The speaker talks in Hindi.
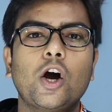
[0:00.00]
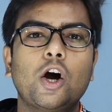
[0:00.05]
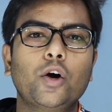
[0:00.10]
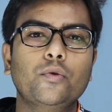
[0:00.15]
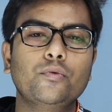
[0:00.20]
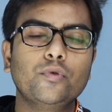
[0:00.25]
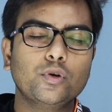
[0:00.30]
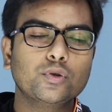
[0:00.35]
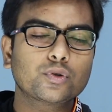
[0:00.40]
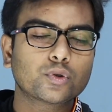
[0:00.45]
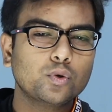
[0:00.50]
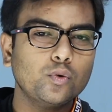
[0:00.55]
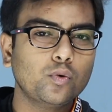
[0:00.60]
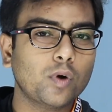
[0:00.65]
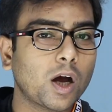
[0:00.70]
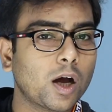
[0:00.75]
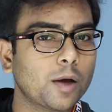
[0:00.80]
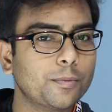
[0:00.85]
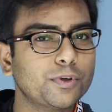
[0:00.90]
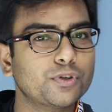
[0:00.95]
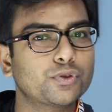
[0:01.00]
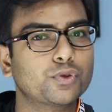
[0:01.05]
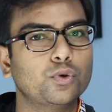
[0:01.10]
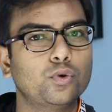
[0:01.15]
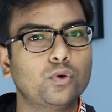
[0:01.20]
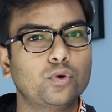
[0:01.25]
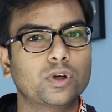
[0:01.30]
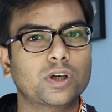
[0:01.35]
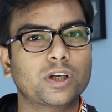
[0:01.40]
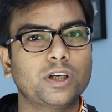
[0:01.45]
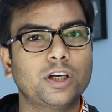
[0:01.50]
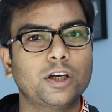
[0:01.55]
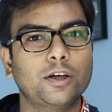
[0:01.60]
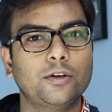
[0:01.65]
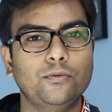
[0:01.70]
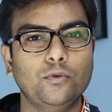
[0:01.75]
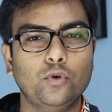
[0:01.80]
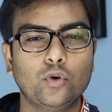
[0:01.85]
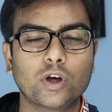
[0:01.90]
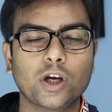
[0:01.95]
और वो उसको वहां पे शो हो रही है
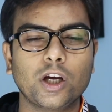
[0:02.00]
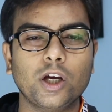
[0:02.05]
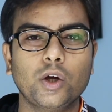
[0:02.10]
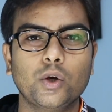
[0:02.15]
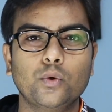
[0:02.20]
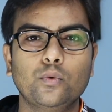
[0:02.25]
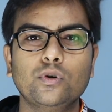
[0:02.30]
ओके